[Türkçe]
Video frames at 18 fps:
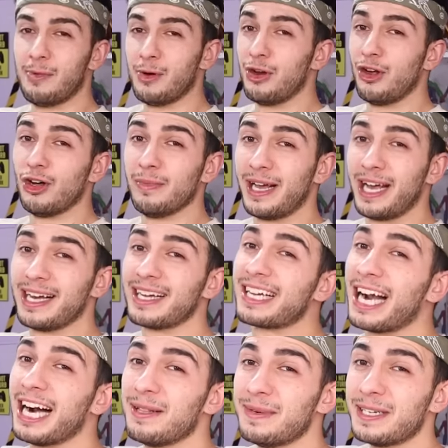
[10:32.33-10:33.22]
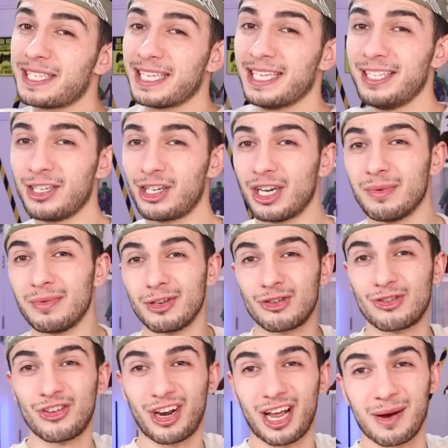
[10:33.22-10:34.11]
Abone olmayan kalmasın.
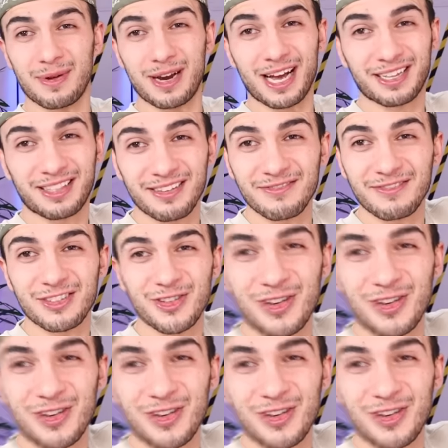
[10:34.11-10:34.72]
Şimdi şuraya bıraktığım